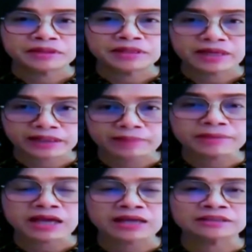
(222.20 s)
dan
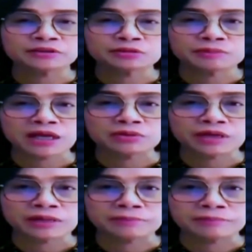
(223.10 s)
kami akan terus
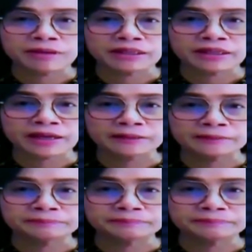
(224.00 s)
melakukan perbaikan.